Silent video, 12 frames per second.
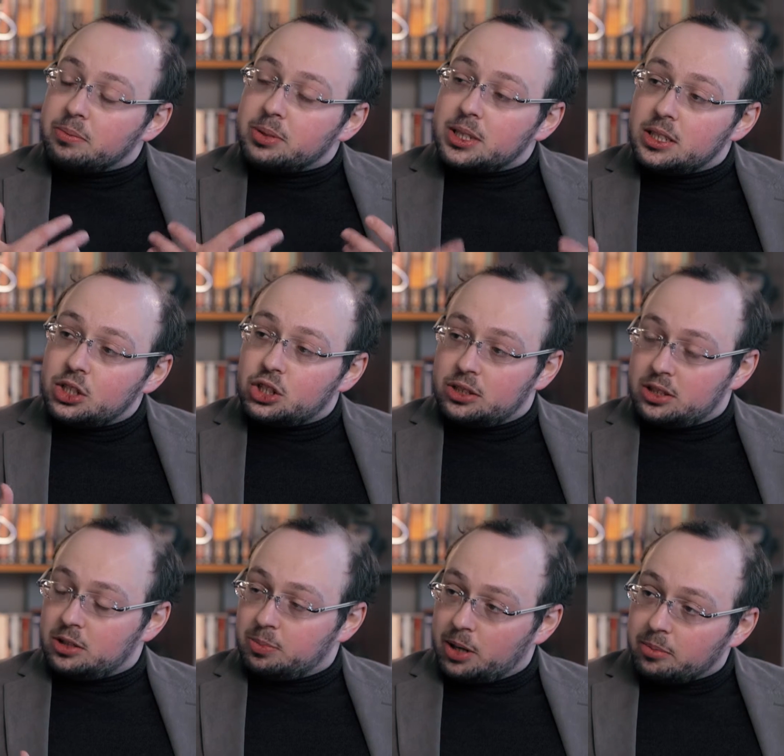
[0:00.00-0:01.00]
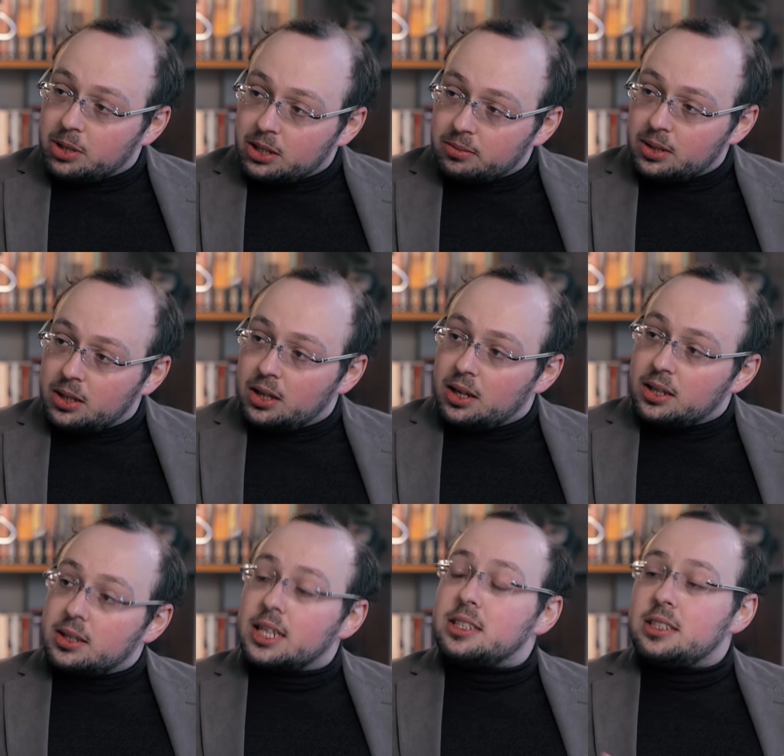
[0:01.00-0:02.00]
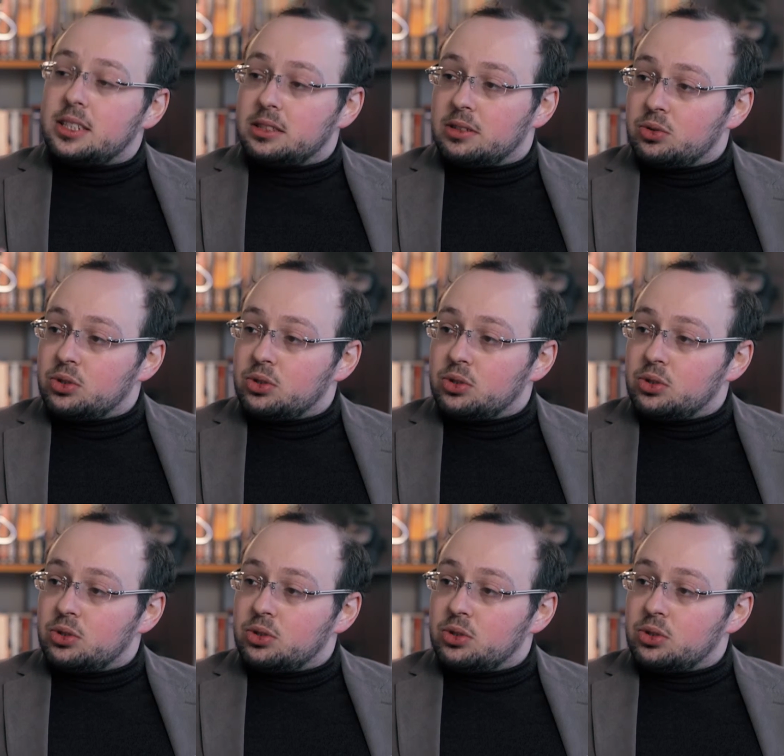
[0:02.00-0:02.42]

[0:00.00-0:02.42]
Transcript: психических проблем на тело.